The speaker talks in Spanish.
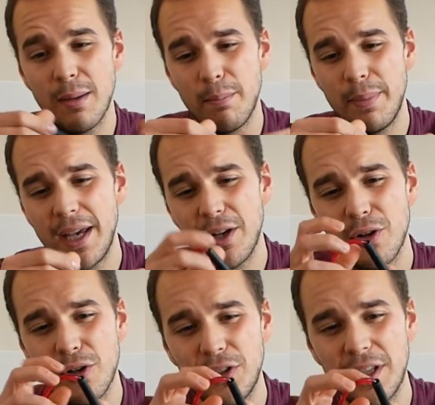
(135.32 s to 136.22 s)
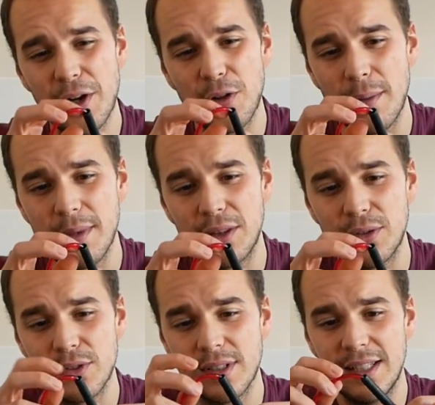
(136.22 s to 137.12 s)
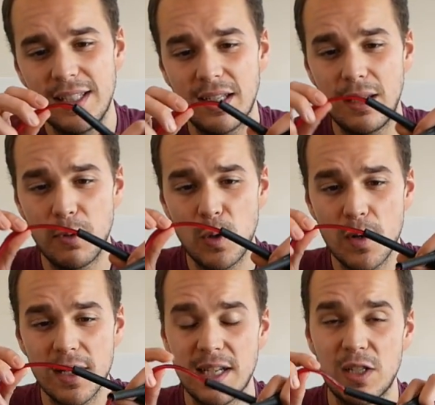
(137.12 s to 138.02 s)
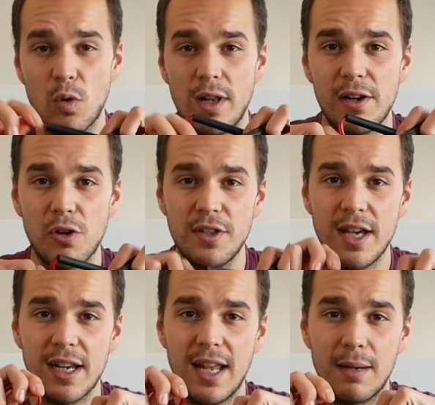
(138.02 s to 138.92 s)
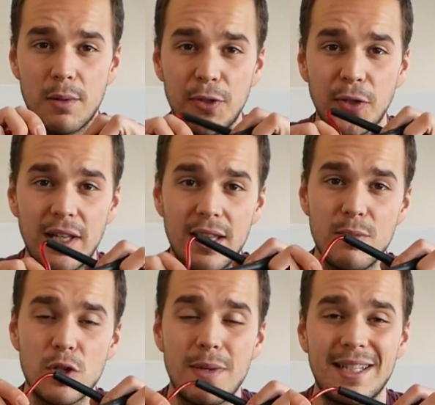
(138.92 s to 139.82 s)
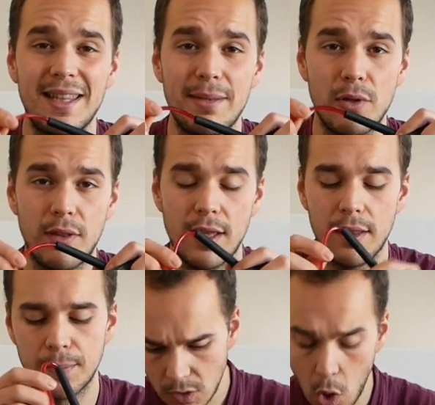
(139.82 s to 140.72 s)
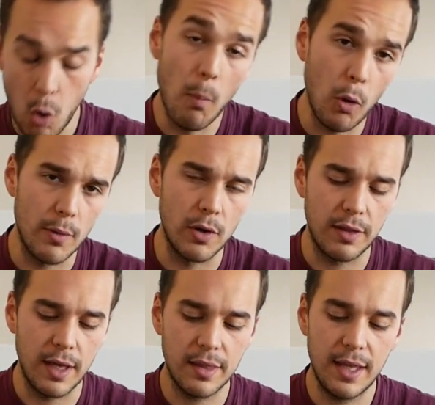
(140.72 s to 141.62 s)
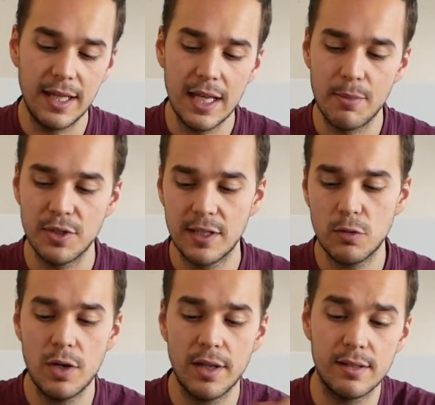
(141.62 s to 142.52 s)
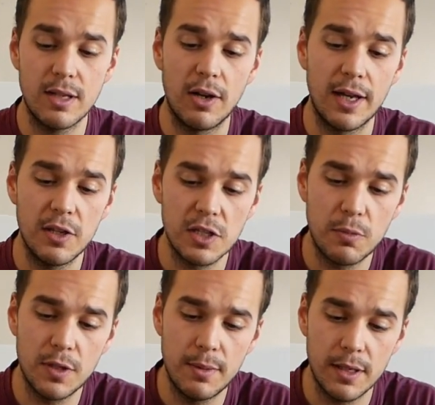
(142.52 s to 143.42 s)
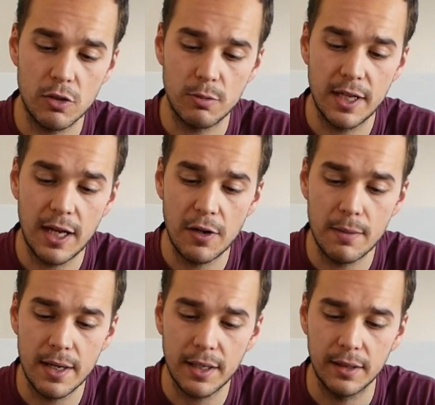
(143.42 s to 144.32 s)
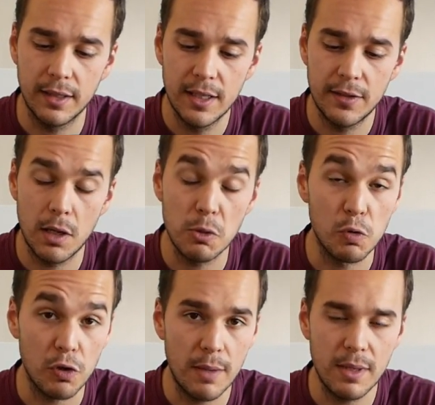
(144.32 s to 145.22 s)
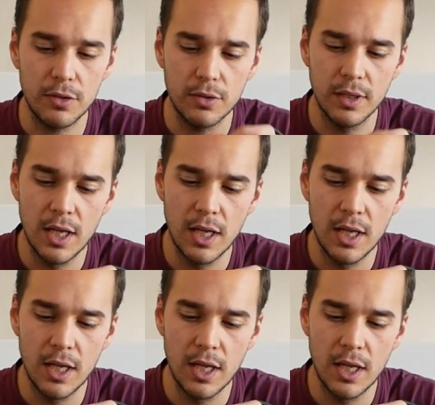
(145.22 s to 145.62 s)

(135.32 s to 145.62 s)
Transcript: pero no tiene rodamientos. Y ese tipo de cuerdas se suele enrollar en el momento que demos bastante velocidad o un poco de velocidad. En cambio, estas cuerdas, aunque aquí se puede ver, os voy a dejar una imagen de cómo es un rodamiento,